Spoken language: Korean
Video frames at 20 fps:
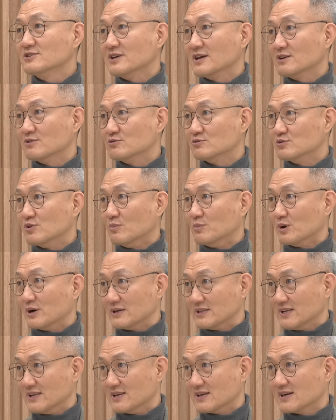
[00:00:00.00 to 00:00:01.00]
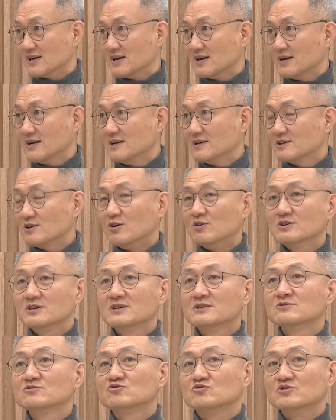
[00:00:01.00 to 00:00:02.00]
얘기로 넘어갈 테니까 음.
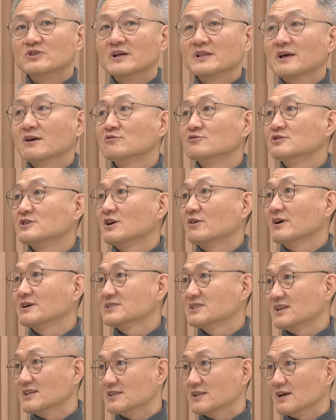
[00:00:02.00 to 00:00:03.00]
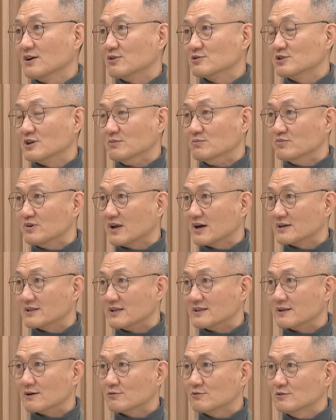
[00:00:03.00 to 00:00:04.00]
경기는 둔화되고 있는 게 확실한데 여기서 인플레가
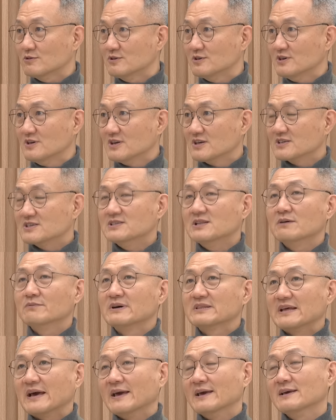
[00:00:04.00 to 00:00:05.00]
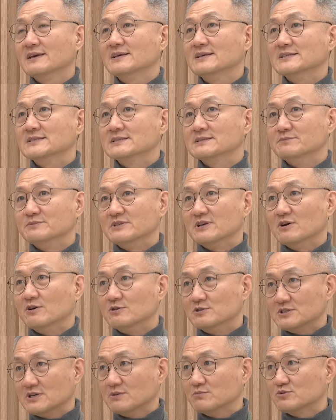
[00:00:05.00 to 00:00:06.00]
된다고 그나마 다행히 지금 이제
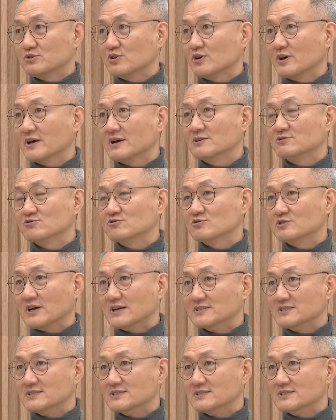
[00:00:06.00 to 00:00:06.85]
어제부터 해가지고 다시